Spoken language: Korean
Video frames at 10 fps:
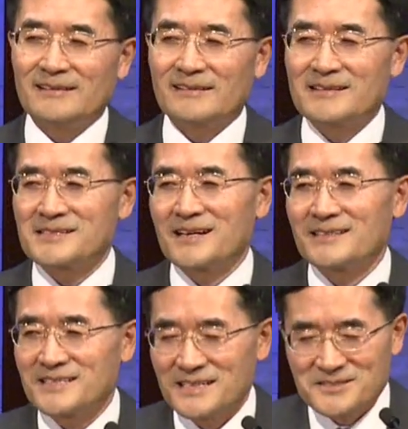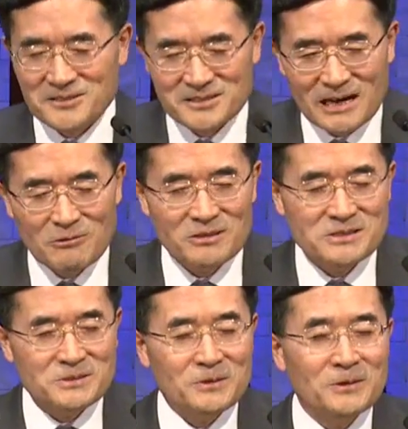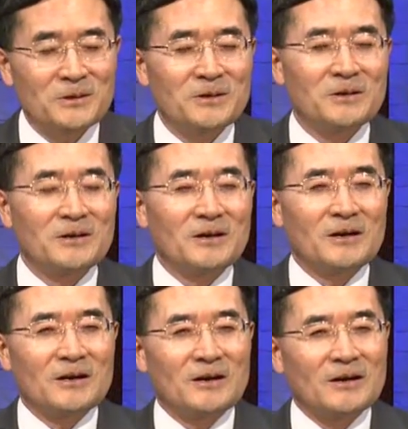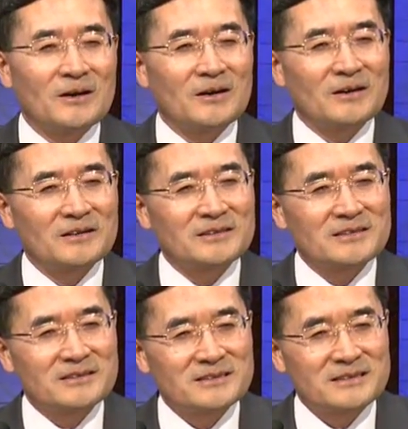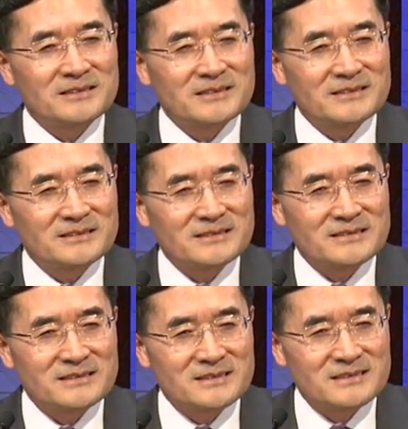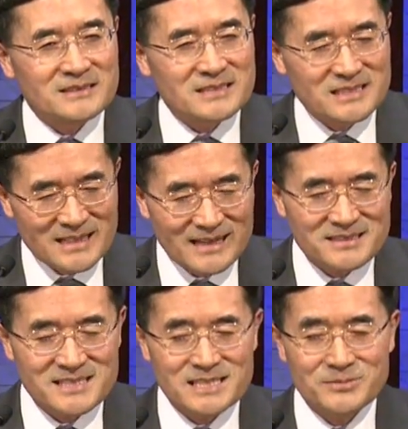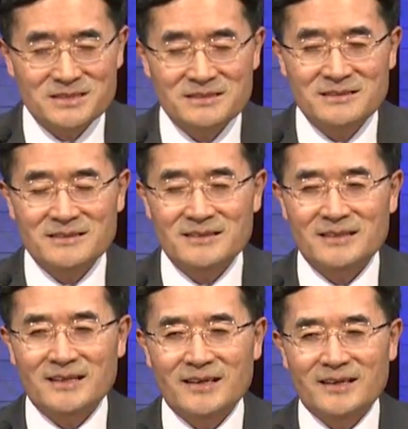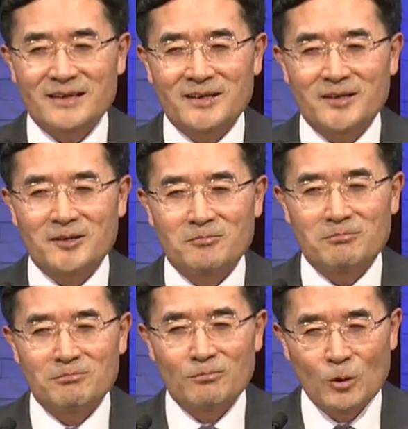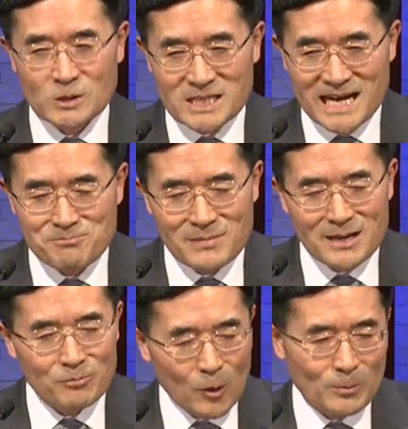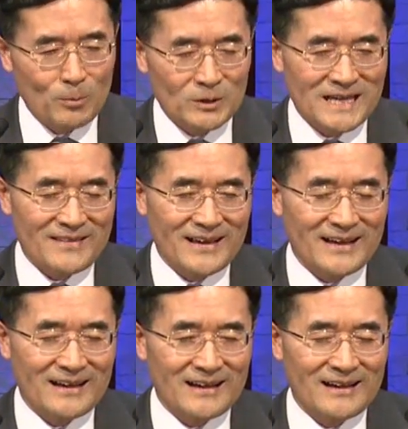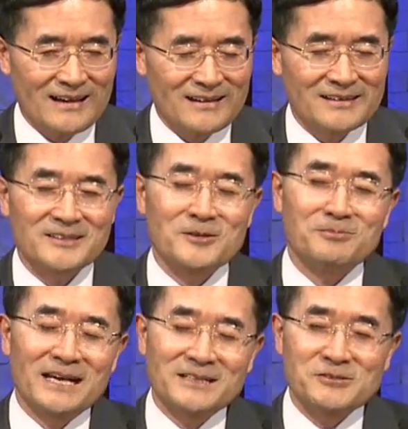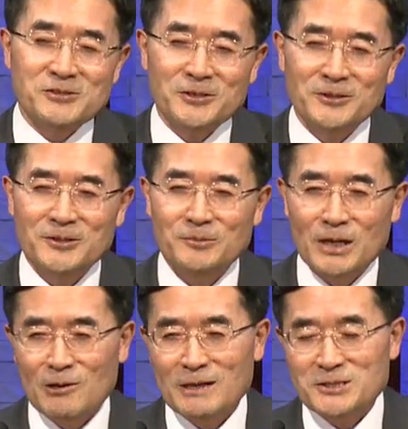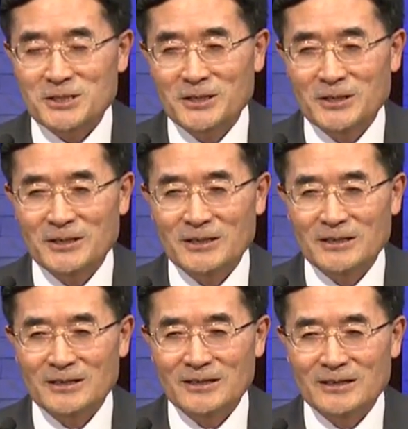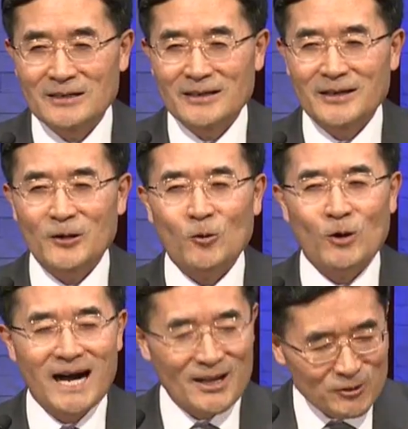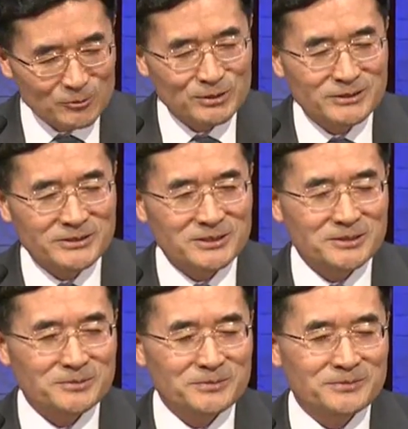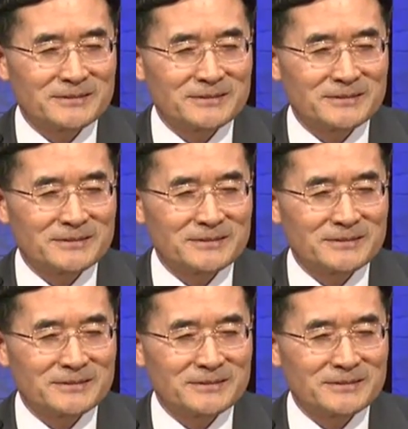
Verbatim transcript: 그래서 한자 성어 가운데서도 어, 지나침은 어, 모자란만 못, 하다 그런 말이 있죠. 뭐라고 하죠? 예, 과유불급.